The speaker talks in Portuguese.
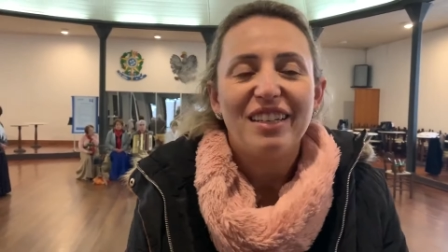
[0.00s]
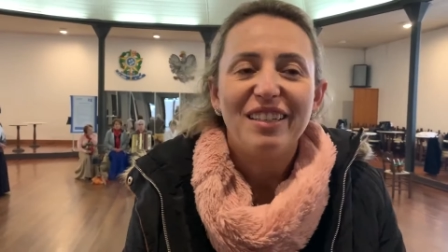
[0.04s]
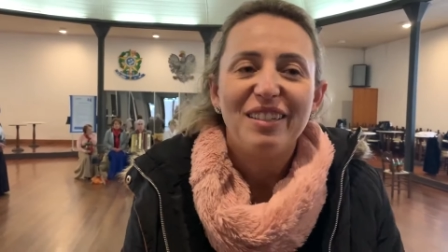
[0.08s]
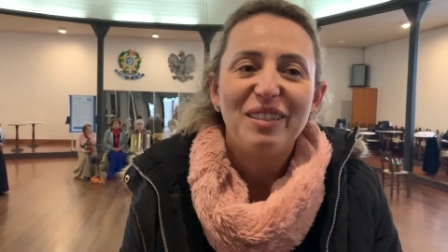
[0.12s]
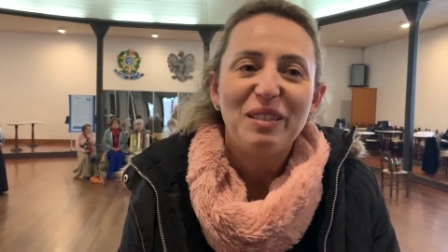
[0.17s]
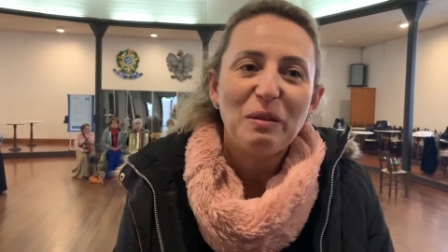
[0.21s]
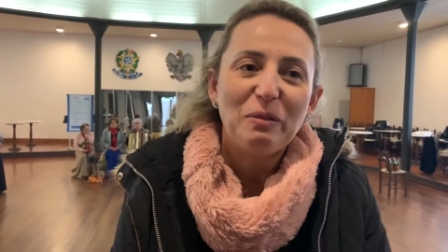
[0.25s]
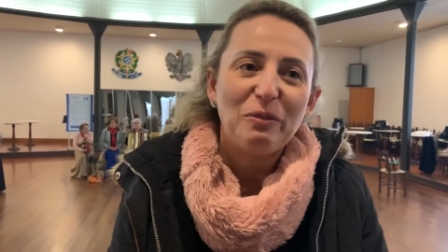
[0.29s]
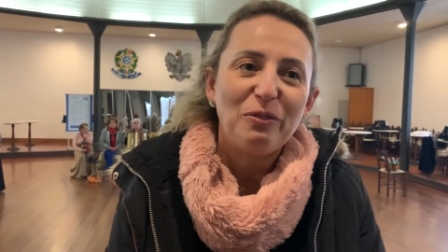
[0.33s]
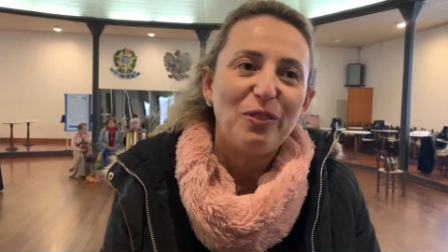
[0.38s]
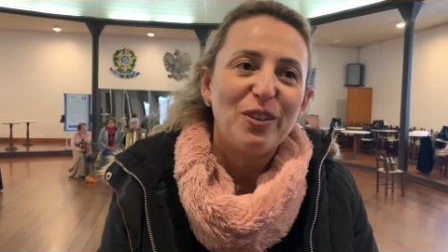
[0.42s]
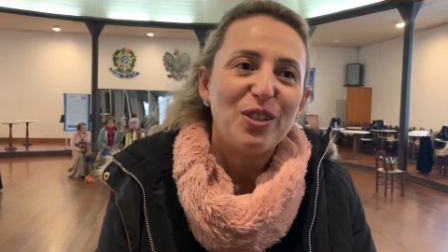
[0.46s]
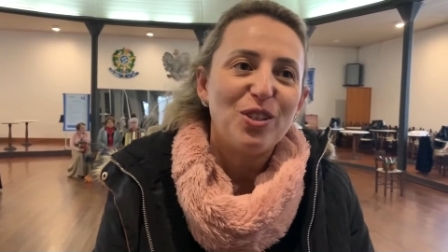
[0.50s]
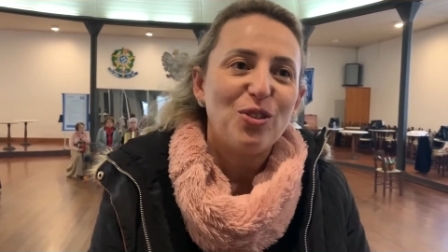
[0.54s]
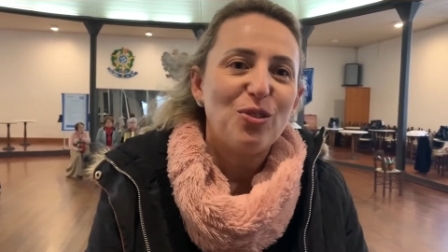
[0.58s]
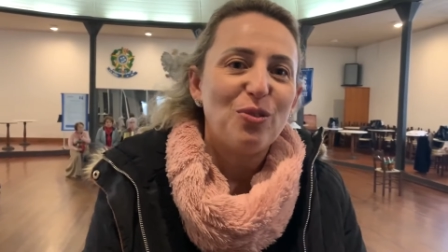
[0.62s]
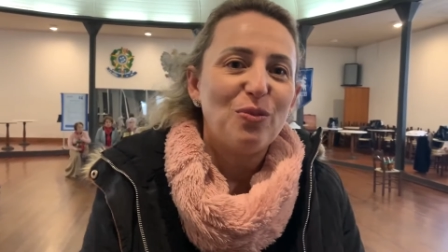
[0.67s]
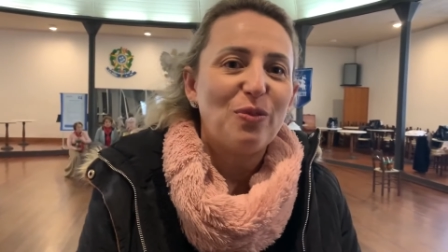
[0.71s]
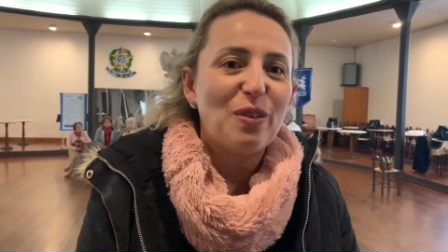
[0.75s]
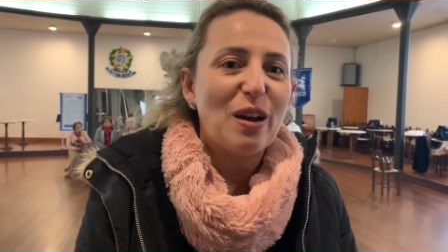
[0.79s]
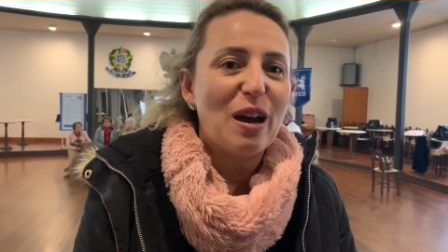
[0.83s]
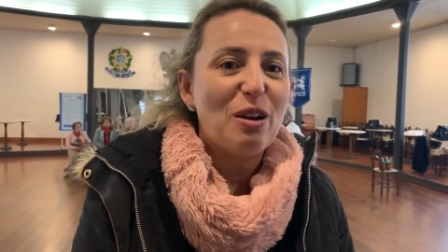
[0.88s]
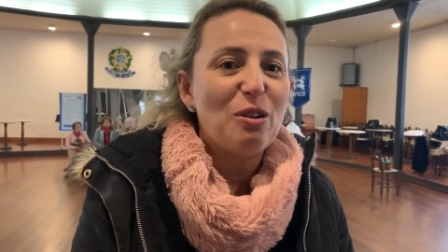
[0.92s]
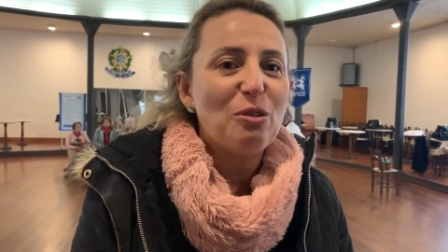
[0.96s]
Esse
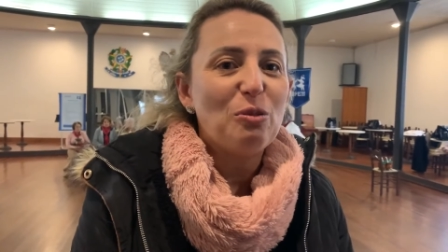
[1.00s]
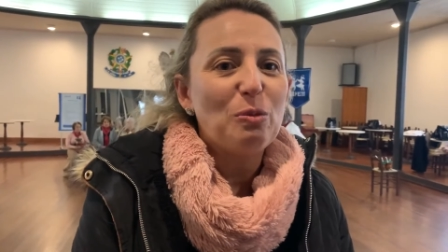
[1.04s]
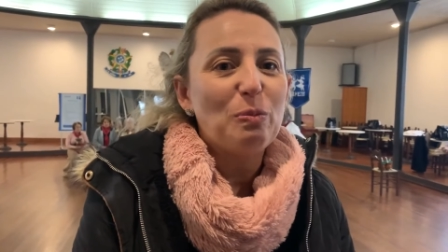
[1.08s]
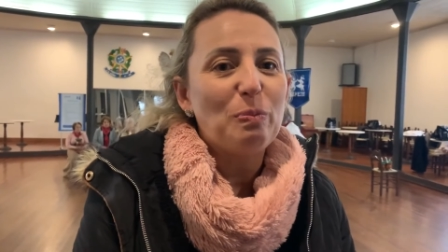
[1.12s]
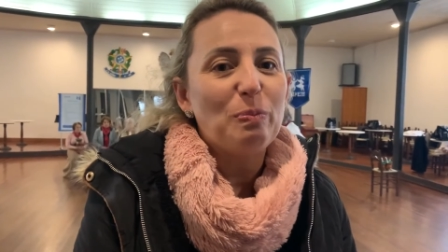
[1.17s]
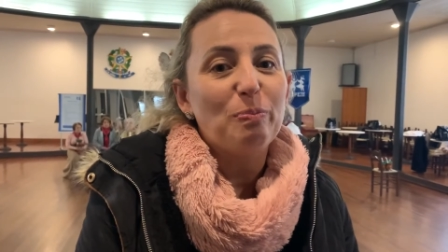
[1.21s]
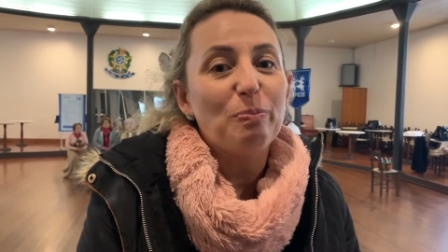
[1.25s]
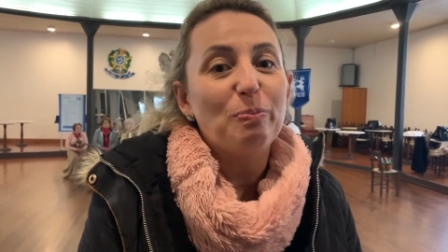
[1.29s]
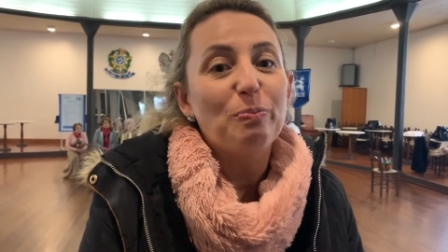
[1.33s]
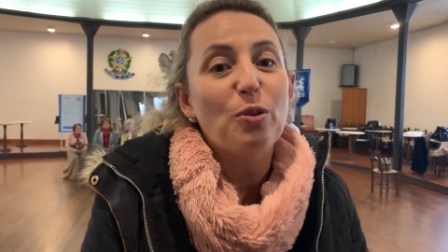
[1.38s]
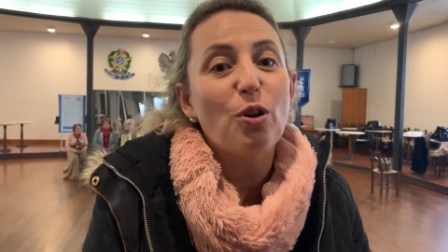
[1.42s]
festival,